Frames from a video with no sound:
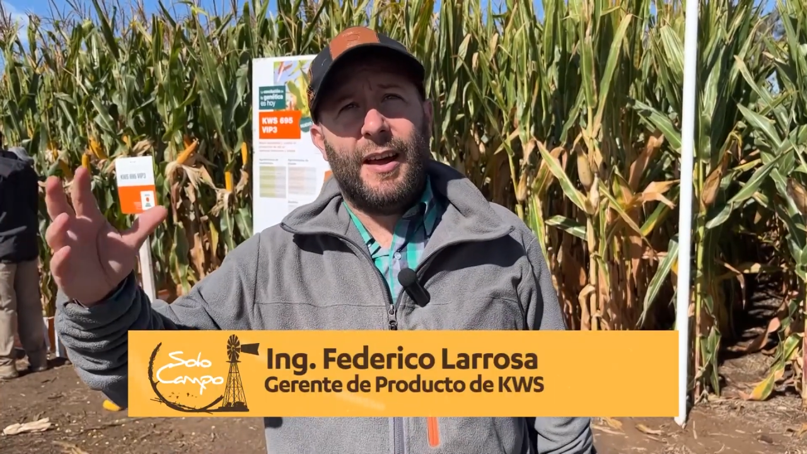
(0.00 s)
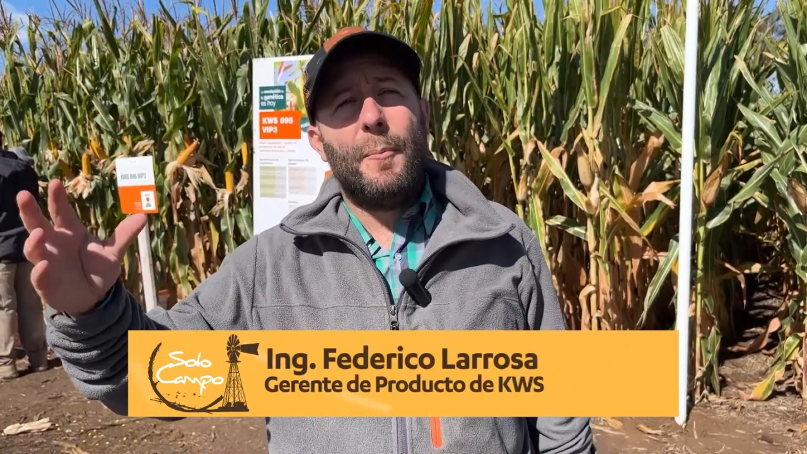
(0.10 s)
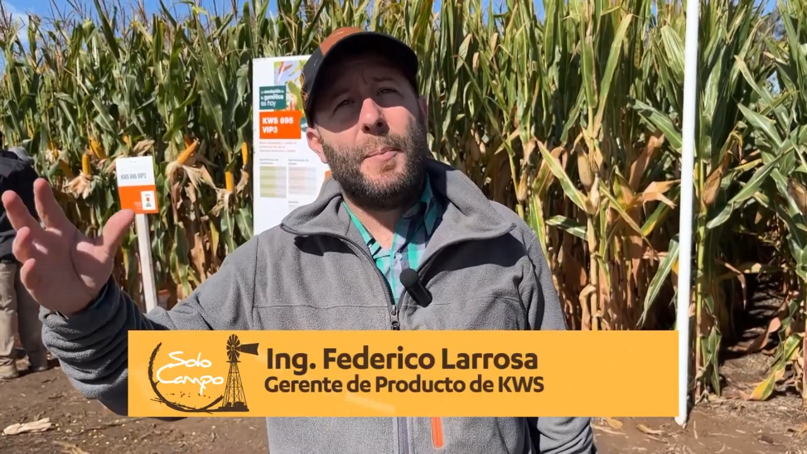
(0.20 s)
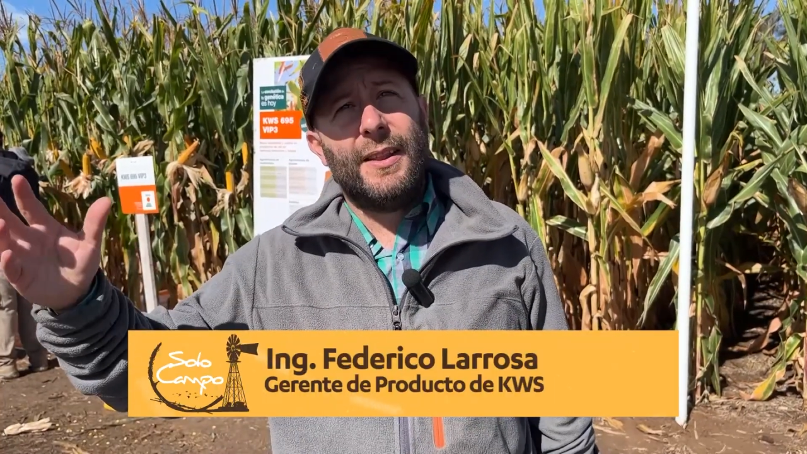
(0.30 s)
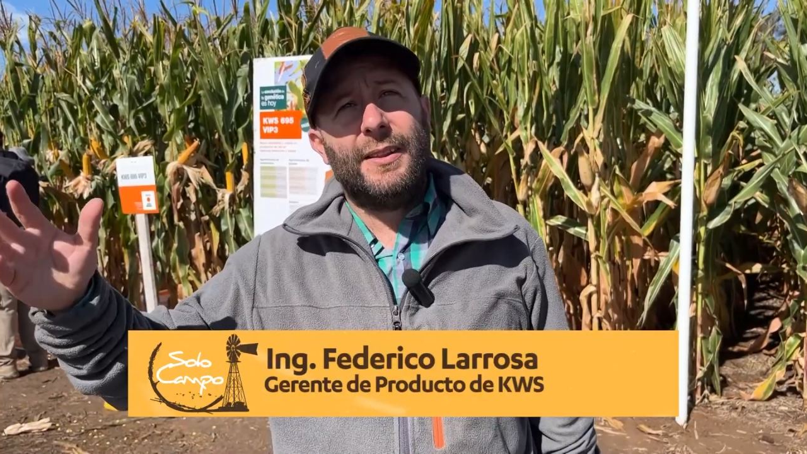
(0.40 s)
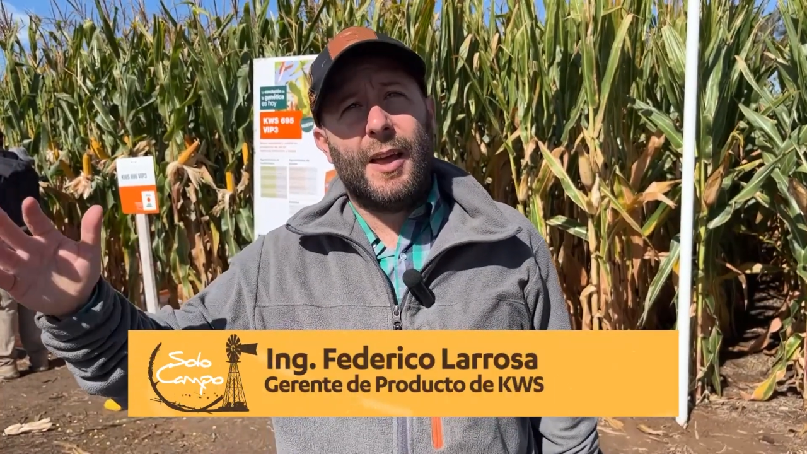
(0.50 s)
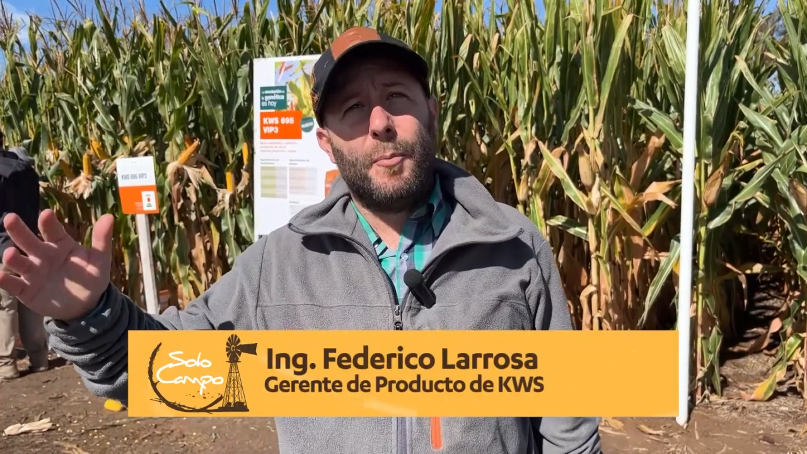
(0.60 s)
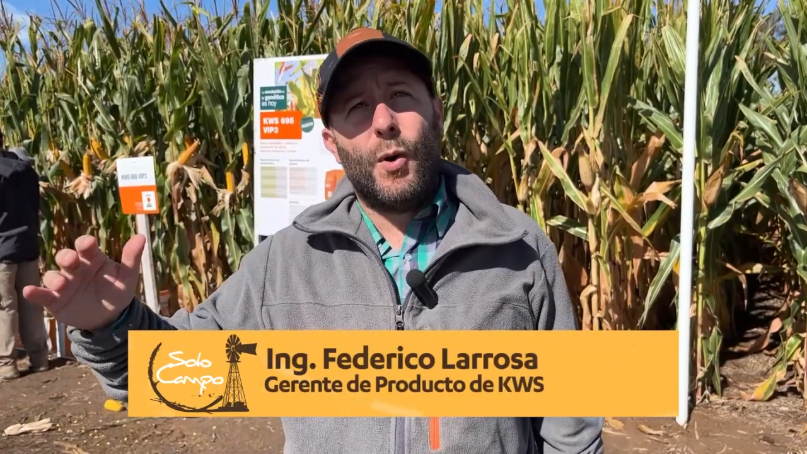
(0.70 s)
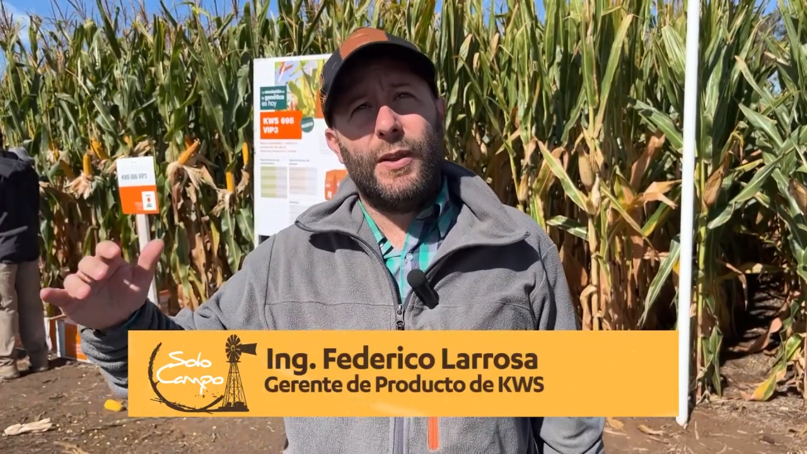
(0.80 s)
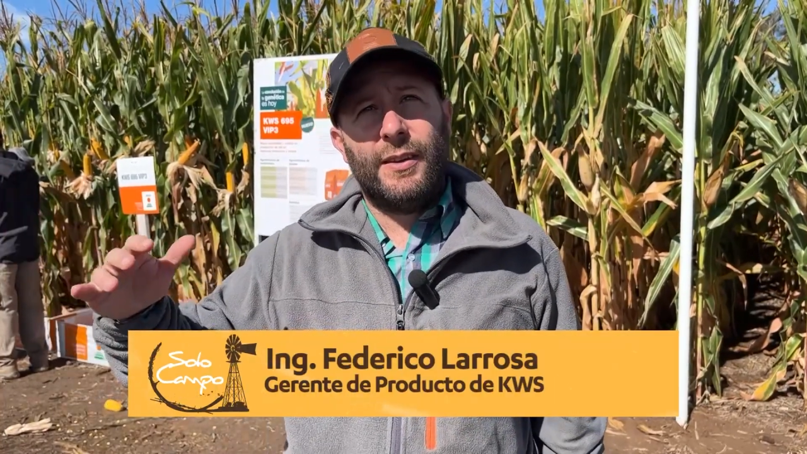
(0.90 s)
ambientes
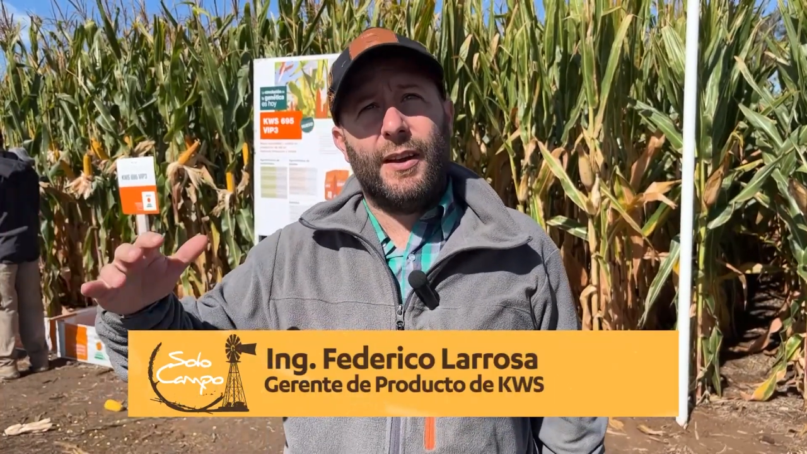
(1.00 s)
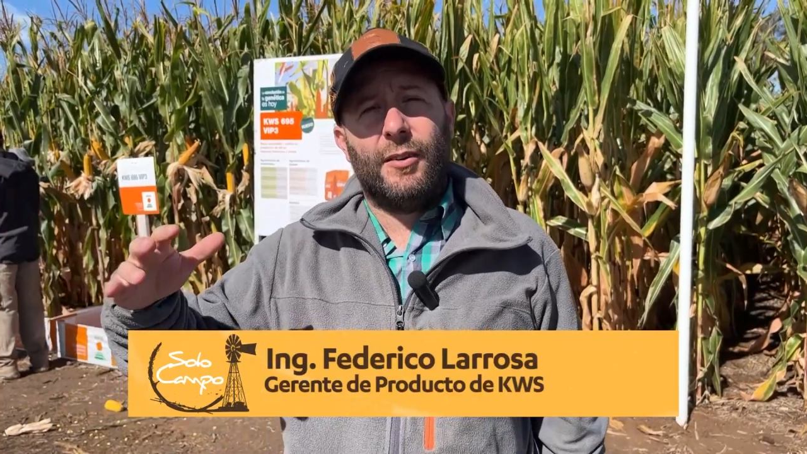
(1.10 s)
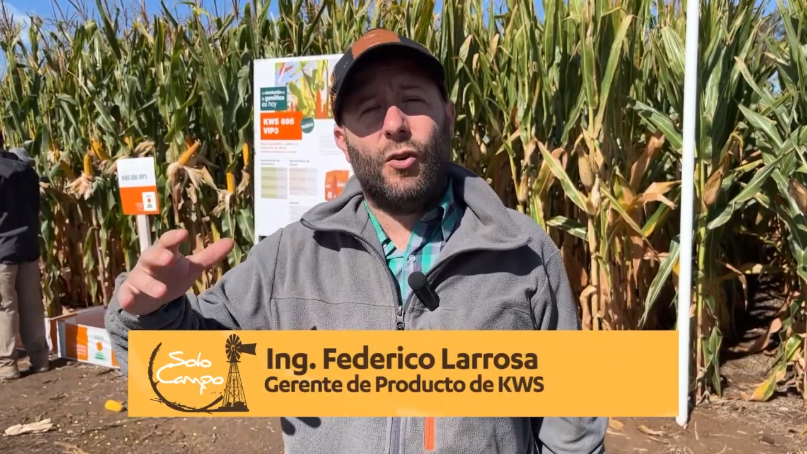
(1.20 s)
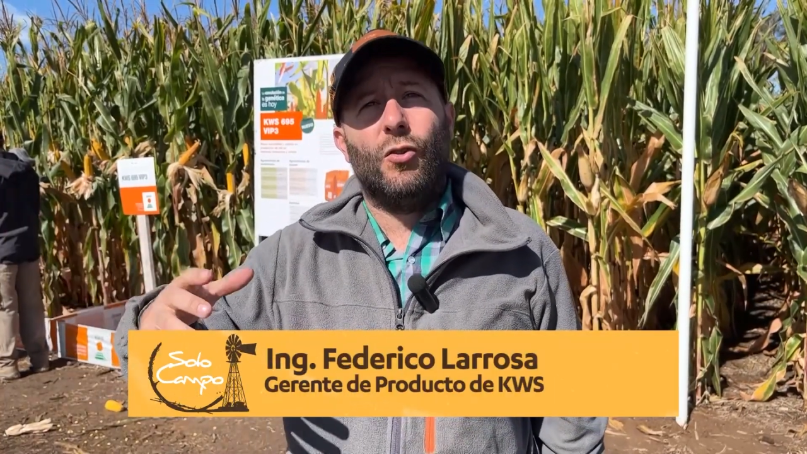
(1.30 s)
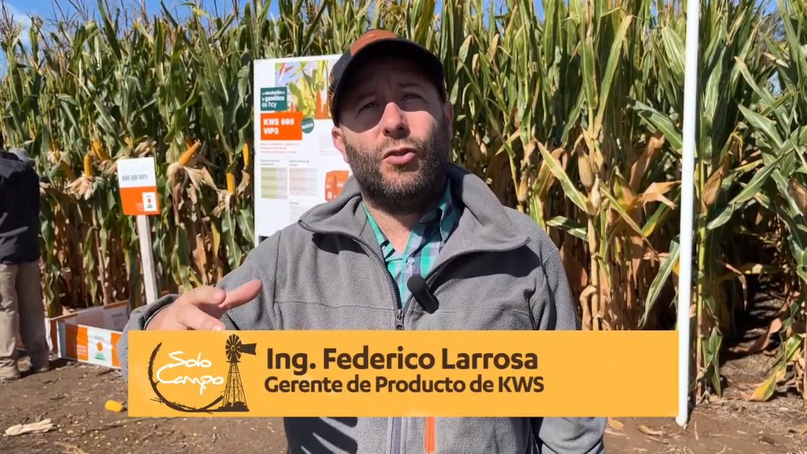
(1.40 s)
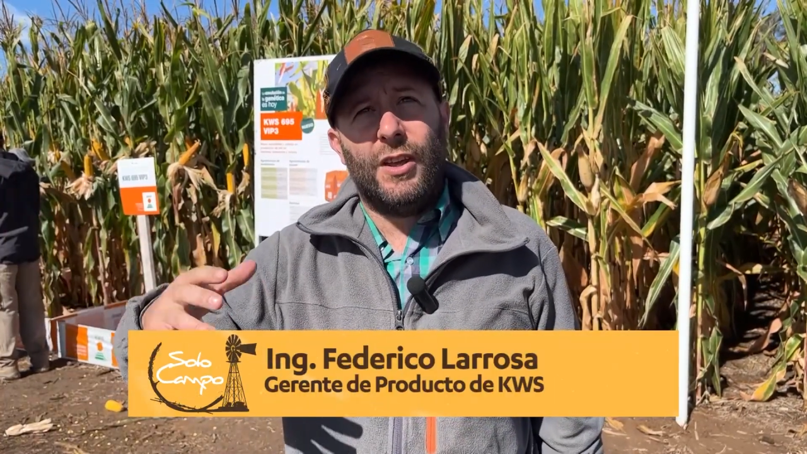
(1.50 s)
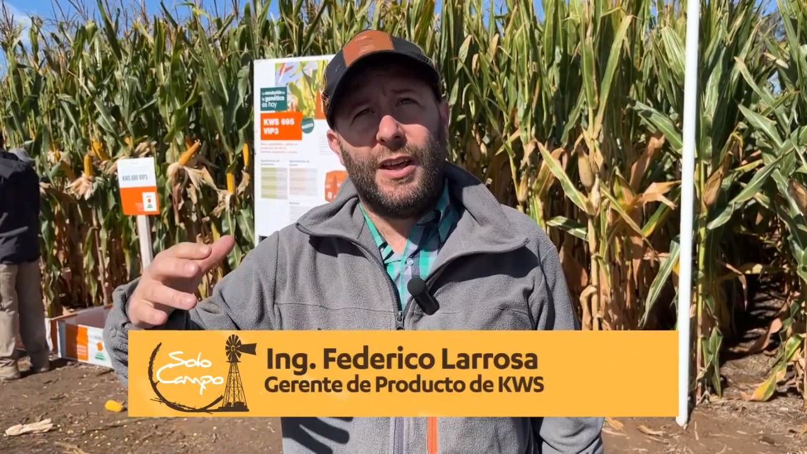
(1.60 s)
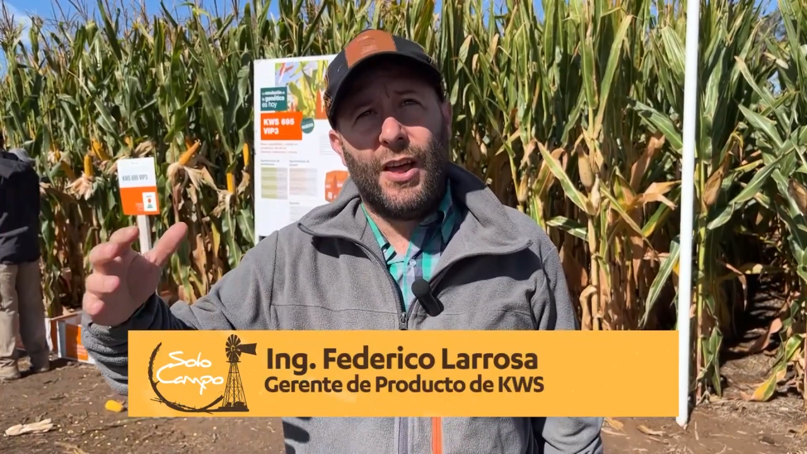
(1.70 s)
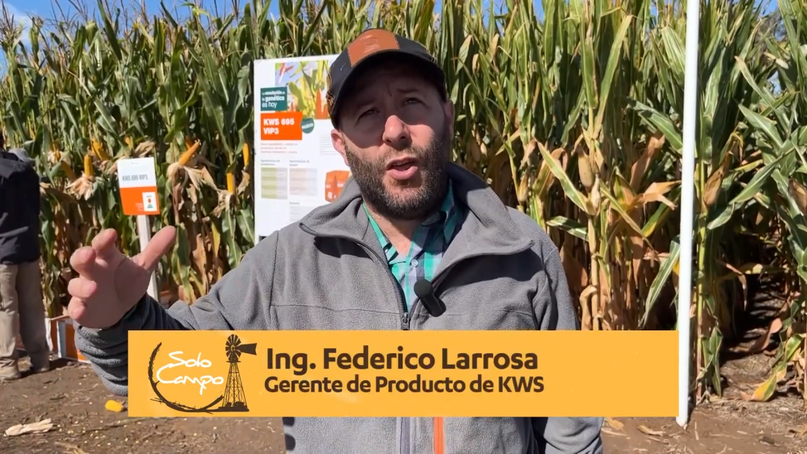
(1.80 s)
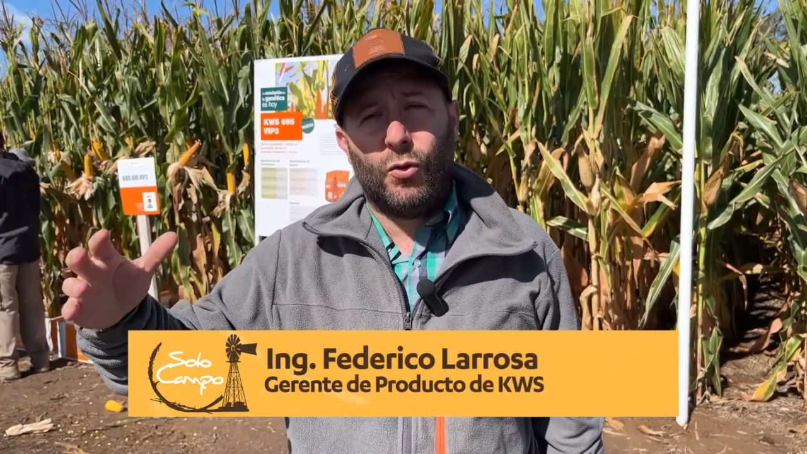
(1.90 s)
que pueden ser
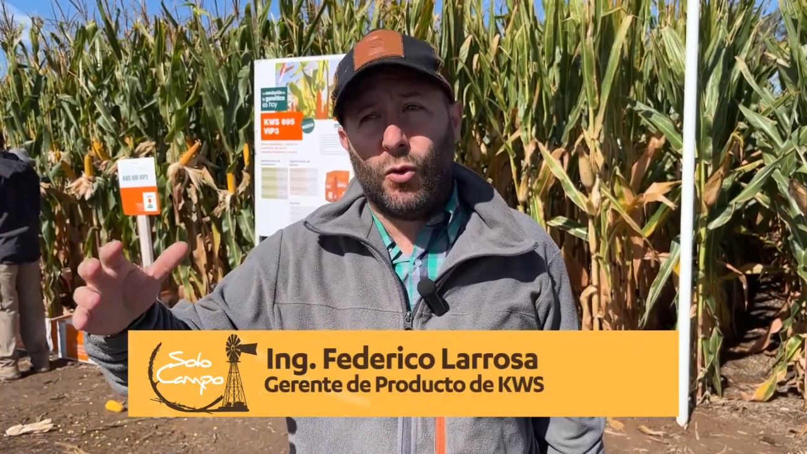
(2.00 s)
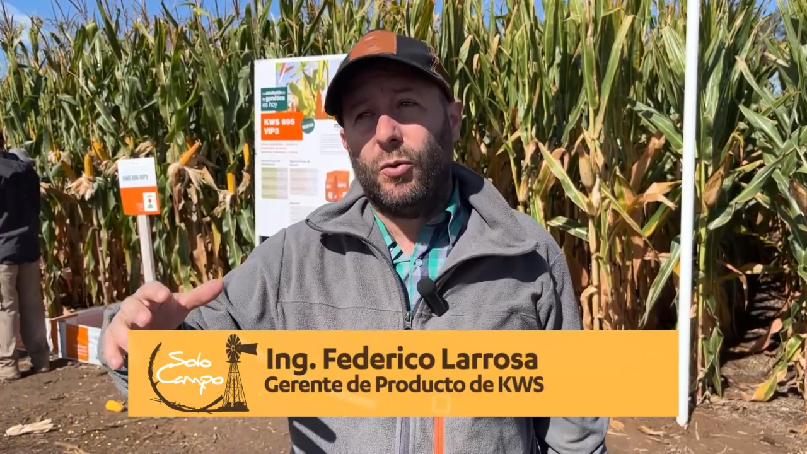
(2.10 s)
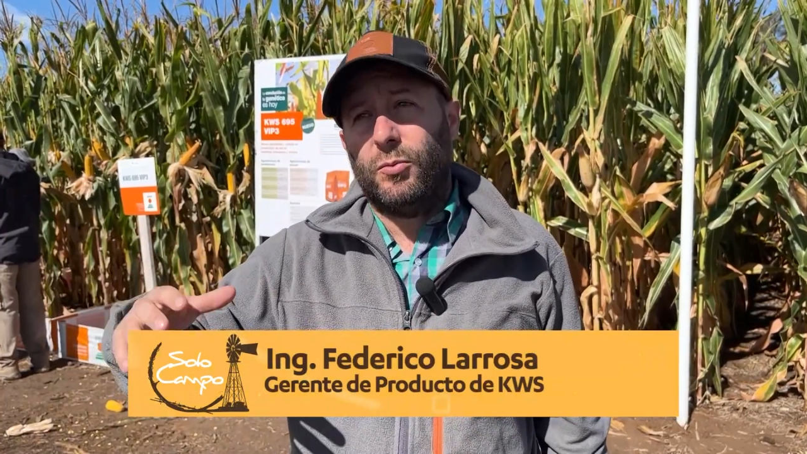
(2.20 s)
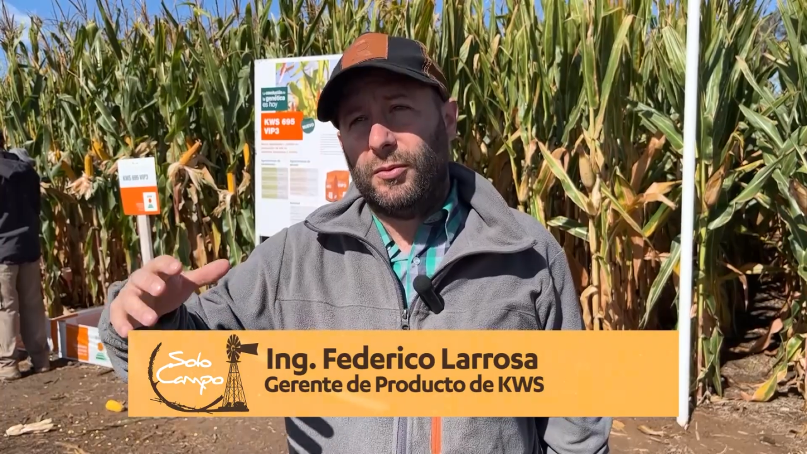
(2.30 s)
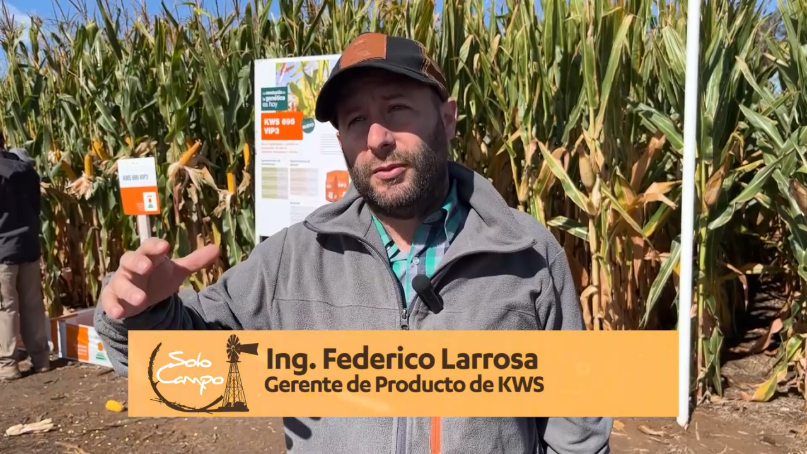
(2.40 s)
considerados o